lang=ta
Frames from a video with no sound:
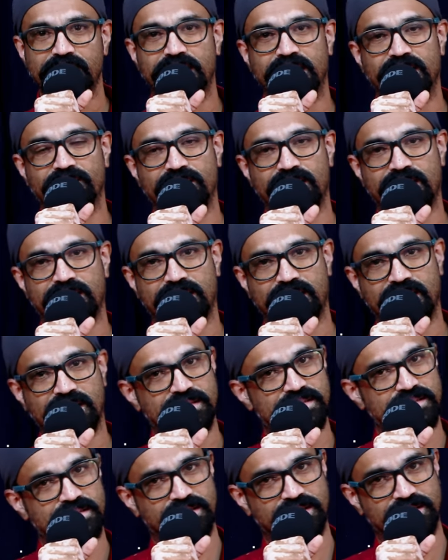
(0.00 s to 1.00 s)
டெஃபினட்டாக
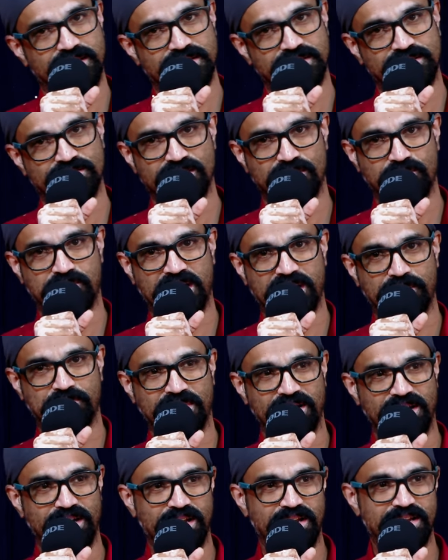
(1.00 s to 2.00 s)
அது அப்ளை
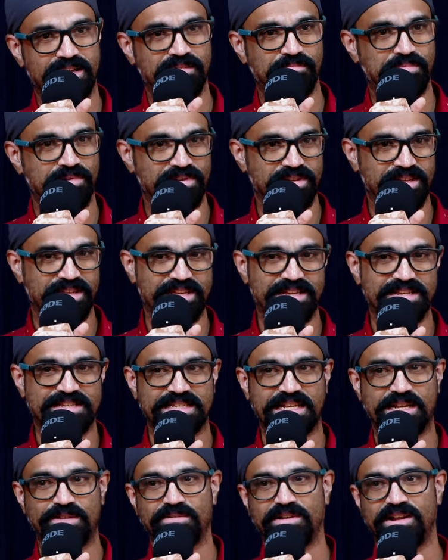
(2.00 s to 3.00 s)
பண்ணலாம் அப்புறம் இங்கே
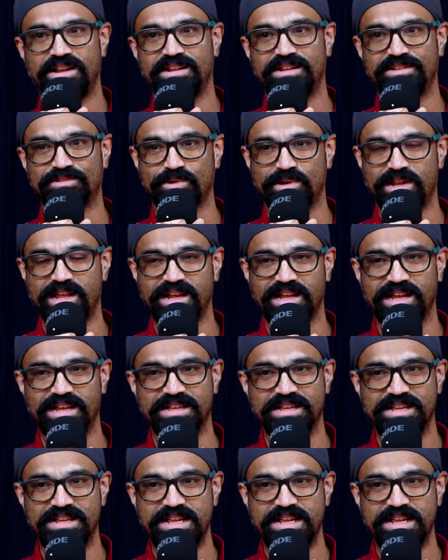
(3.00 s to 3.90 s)
சிலவங்க சொன்னாங்க